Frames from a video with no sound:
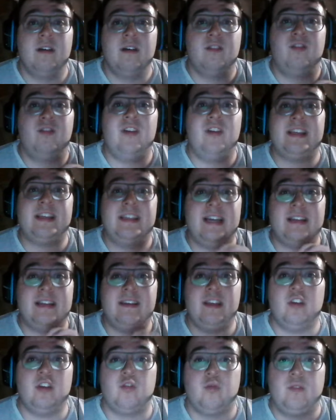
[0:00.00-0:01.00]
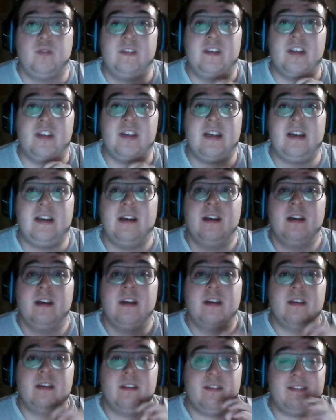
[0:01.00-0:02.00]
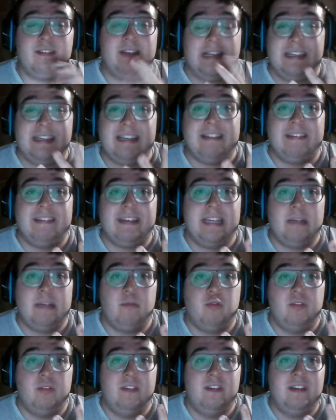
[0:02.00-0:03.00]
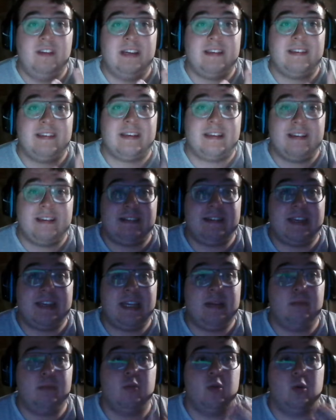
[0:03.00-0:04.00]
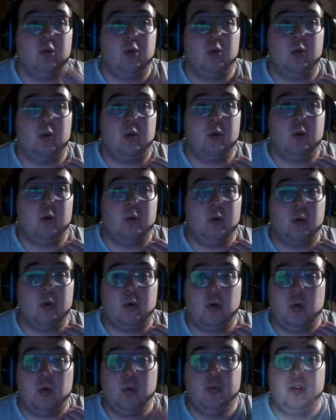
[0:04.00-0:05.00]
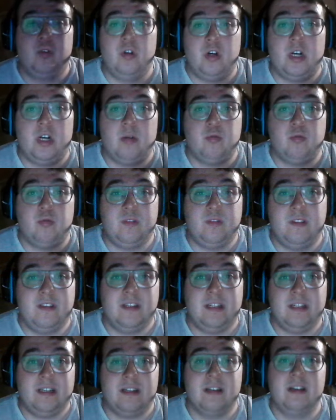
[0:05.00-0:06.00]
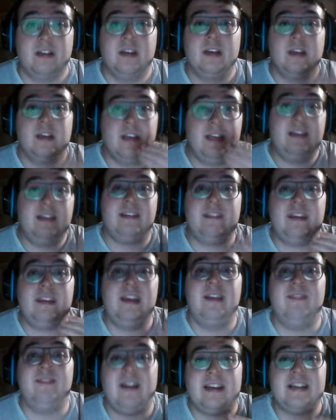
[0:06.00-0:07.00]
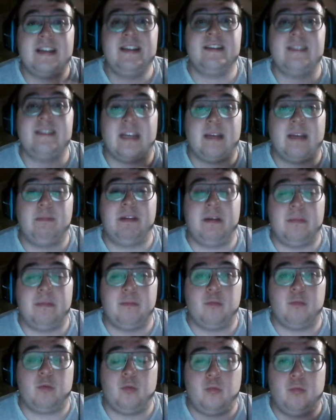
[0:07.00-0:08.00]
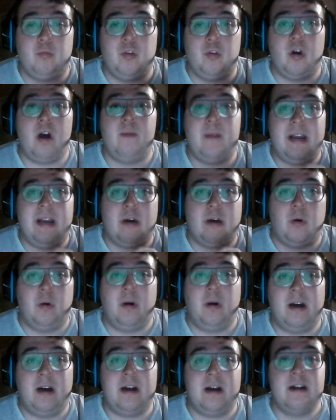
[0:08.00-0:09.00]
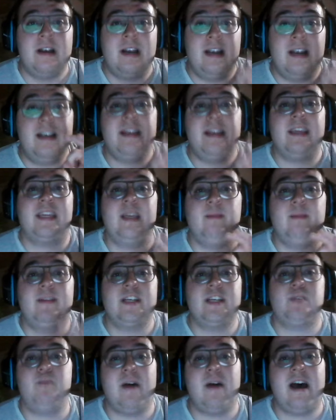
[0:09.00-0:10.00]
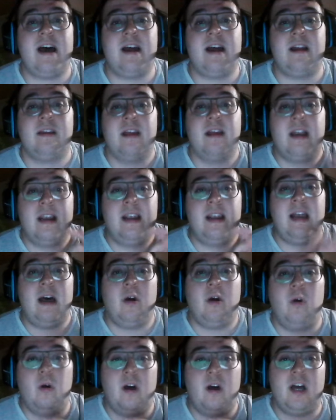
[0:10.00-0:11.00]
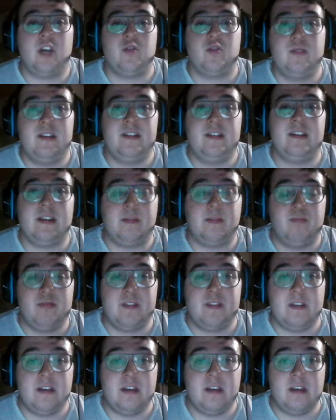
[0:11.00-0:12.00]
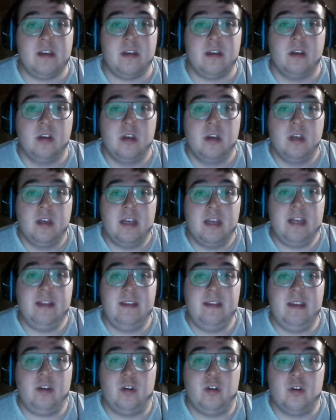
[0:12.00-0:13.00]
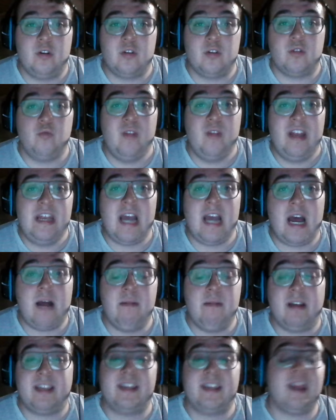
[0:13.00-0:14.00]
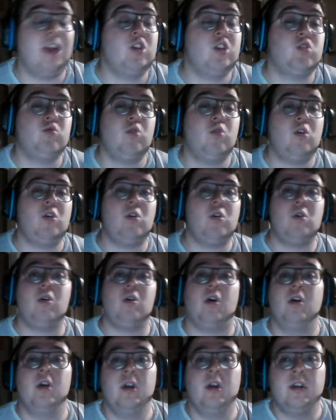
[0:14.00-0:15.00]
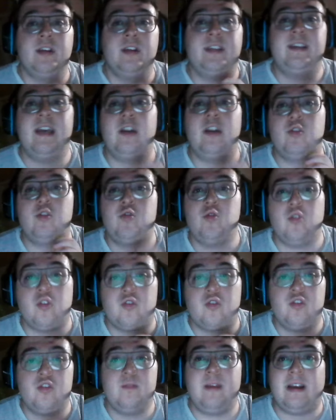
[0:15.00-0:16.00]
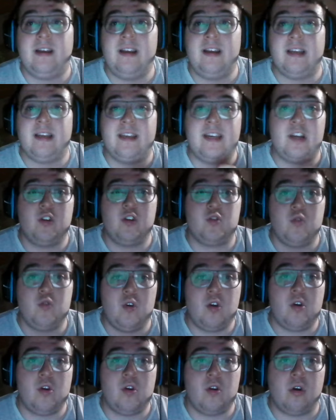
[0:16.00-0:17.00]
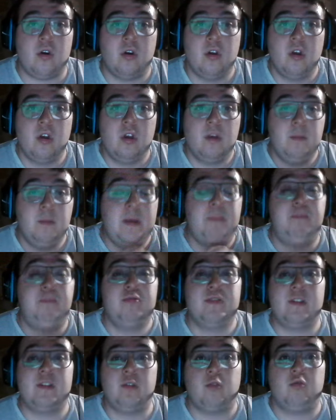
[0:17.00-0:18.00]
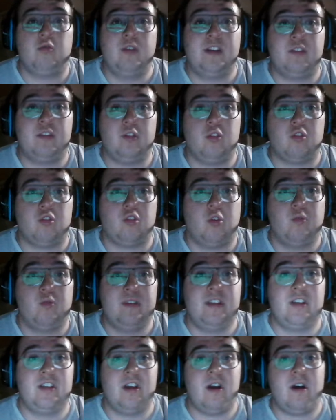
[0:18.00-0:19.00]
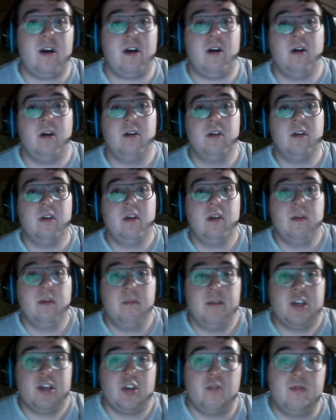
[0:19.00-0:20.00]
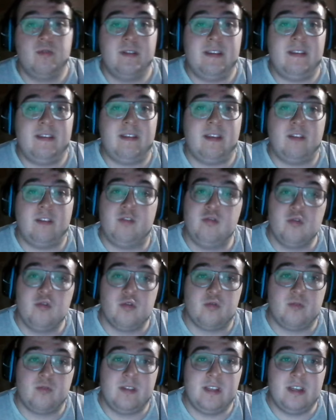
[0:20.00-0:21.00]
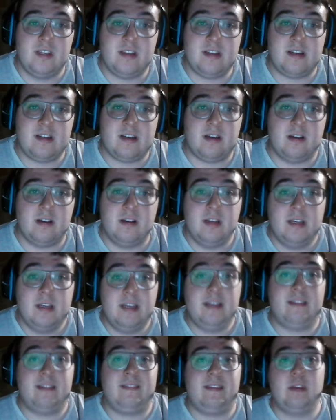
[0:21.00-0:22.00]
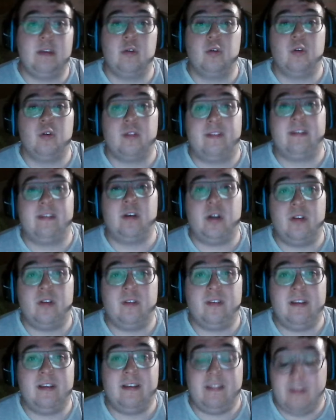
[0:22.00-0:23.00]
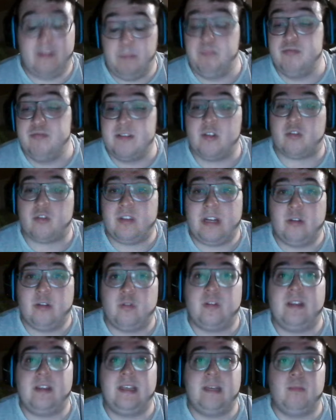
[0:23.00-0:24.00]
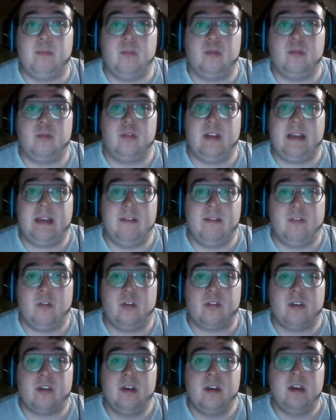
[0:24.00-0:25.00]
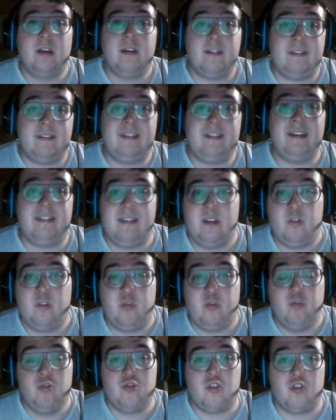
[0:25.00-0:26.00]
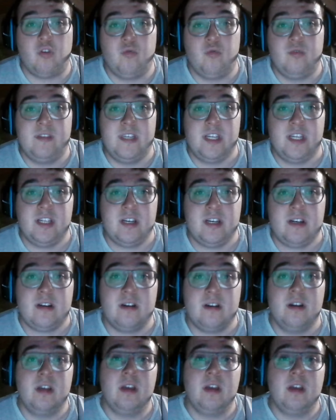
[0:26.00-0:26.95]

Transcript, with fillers: va gagner, je vous dis déjà, sa quatrième, je vous dis déjà, sa quatrième euh, Coupe d'Europe, je vous dis déjà, est-ce qu'il va gagner sa quatrième Coupe d'Europe, la Rora, l'équipe d'Espagne, la Rora, je vous dis déjà se pousser, et Nico William, quel joueur, quel joueur ce mec-là, quel joueur, ni poussé dans tous les sens, je vous dis déjà mais je vous dis, c'était fou, je vous dis déjà. Et Théo, Théo Hernandez, il pousse en général du coup de l'équipe de France. C'était fou, je vous dis déjà.